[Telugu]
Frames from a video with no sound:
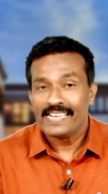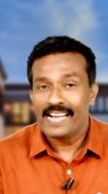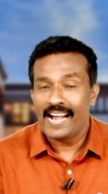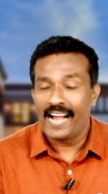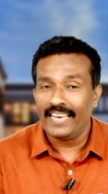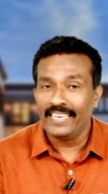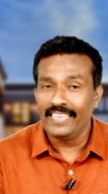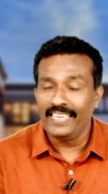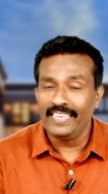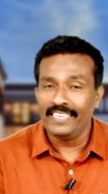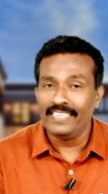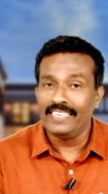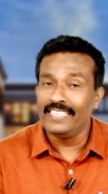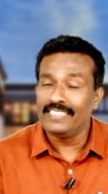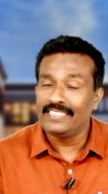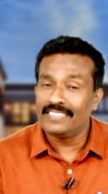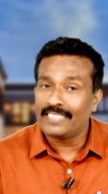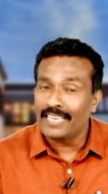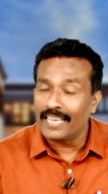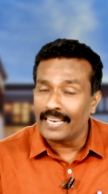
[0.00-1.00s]
కానీ
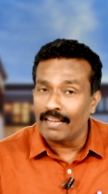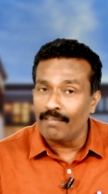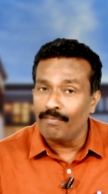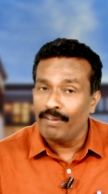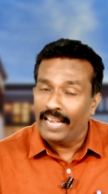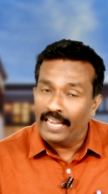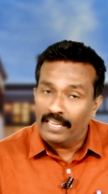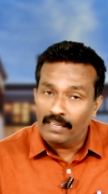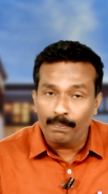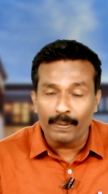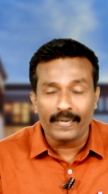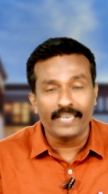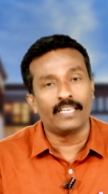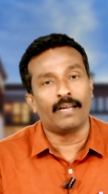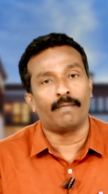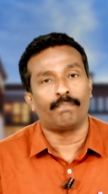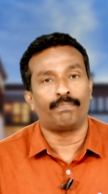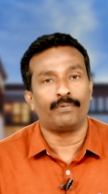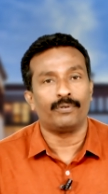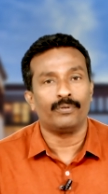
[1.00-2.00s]
నిచ్చెన
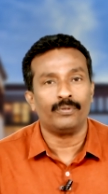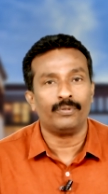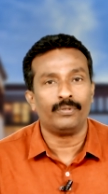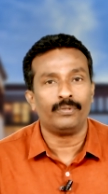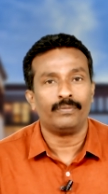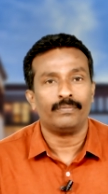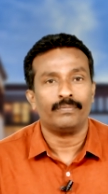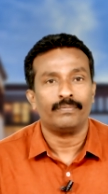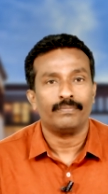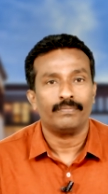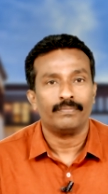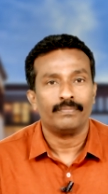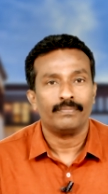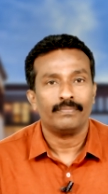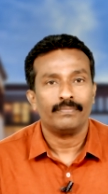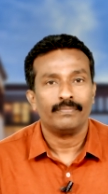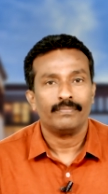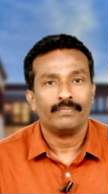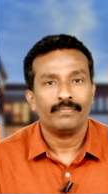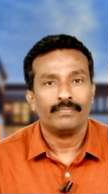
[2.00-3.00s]
వేయబడినప్పుడు
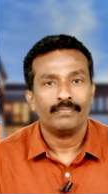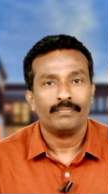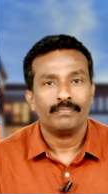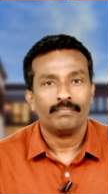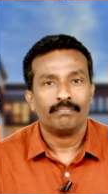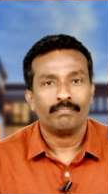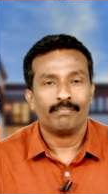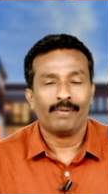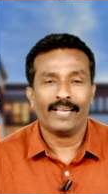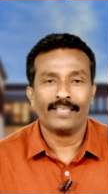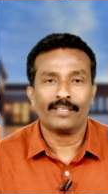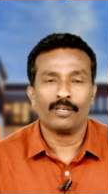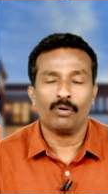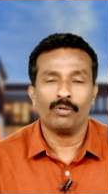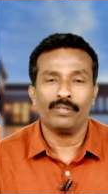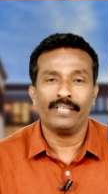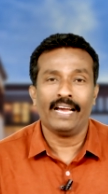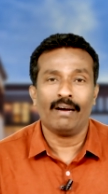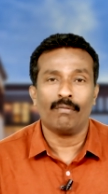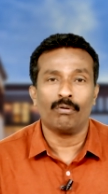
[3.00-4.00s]
మాత్రం
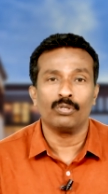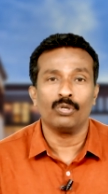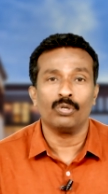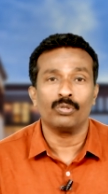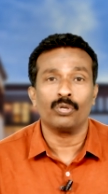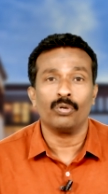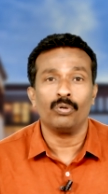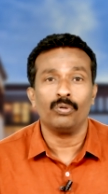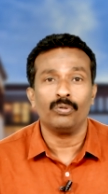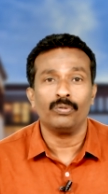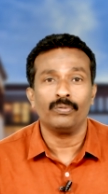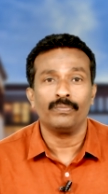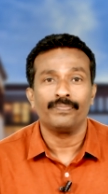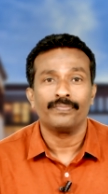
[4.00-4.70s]
దేవదూతలు